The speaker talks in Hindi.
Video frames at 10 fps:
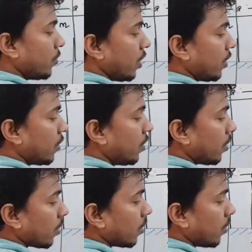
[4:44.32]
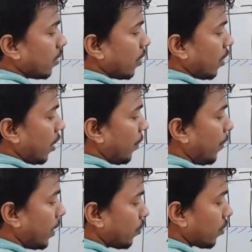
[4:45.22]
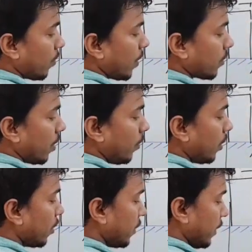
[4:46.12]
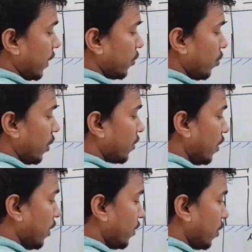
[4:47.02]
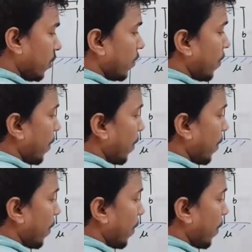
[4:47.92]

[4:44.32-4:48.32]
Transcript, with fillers: एम जी लिख देते अब बाय टोटल मास एम लिख देते दैट्स योर एक्सेलरेशन